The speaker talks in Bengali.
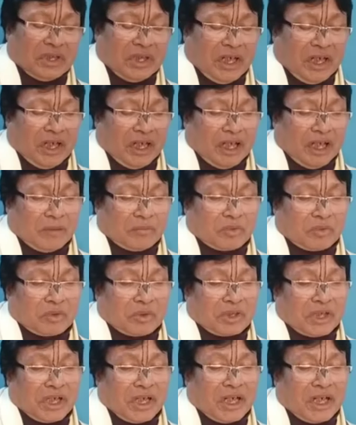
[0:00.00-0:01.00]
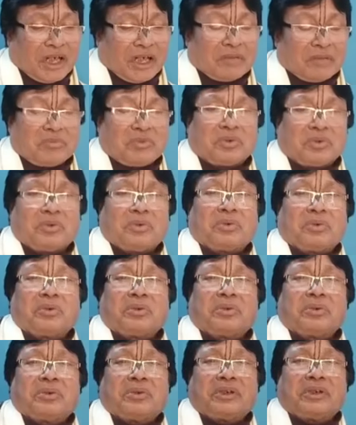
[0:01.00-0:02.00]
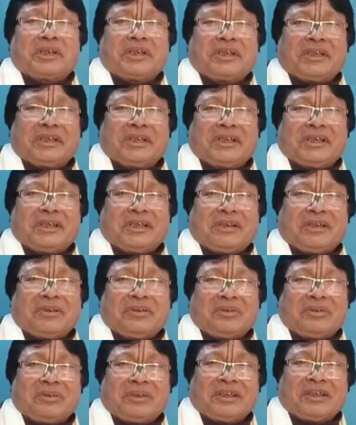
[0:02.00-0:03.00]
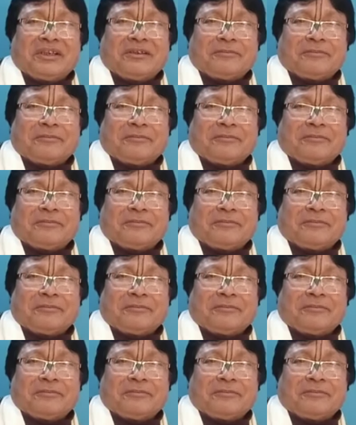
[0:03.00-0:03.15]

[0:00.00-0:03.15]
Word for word: রাম রাম হরে হরে